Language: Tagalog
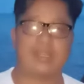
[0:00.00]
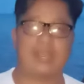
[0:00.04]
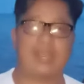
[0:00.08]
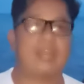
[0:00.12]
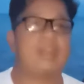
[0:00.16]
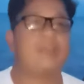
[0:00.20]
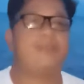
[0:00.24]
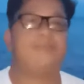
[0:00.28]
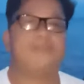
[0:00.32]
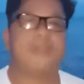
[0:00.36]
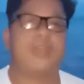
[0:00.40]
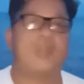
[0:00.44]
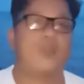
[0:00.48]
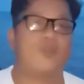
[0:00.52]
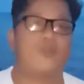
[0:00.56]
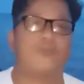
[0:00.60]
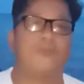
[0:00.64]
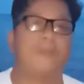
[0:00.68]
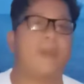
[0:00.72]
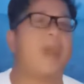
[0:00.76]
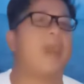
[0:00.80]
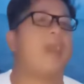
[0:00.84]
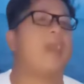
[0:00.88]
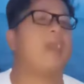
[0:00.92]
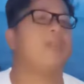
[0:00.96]
Alam niya kung
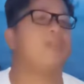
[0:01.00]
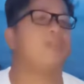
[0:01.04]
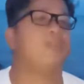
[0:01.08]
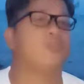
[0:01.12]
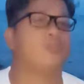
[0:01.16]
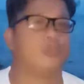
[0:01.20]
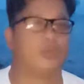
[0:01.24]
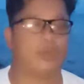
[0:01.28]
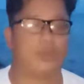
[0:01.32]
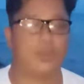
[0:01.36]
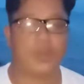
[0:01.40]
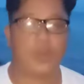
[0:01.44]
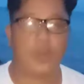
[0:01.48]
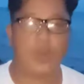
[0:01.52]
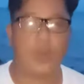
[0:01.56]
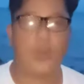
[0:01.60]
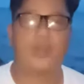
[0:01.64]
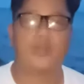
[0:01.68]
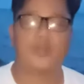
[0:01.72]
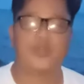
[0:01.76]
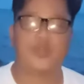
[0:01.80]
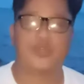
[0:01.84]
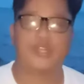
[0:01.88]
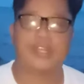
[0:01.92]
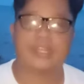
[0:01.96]
paano, kung
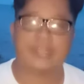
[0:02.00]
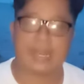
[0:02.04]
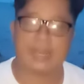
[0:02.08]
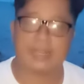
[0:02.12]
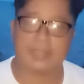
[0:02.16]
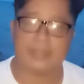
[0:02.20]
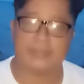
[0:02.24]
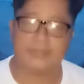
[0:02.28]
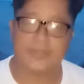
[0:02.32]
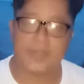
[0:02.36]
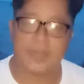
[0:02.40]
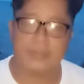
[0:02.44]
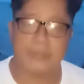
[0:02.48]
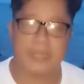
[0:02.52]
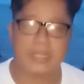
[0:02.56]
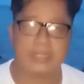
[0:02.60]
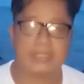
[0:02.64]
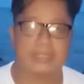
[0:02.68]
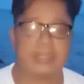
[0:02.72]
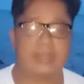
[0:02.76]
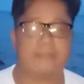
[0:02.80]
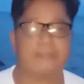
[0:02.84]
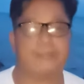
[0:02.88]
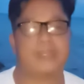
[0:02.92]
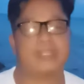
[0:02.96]
ano yung
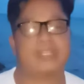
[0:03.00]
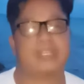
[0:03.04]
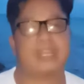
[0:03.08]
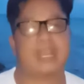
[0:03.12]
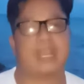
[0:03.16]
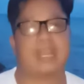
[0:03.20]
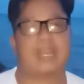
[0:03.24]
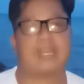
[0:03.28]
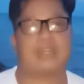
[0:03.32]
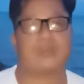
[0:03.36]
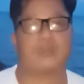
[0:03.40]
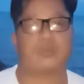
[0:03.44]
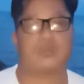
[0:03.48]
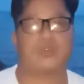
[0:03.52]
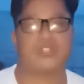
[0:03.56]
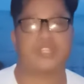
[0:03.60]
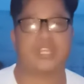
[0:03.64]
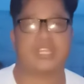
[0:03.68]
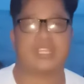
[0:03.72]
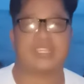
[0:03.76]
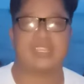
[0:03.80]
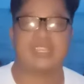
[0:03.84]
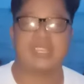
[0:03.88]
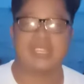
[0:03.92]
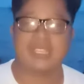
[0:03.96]
nararamdaman ng pagkakaroon
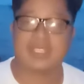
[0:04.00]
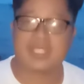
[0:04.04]
ng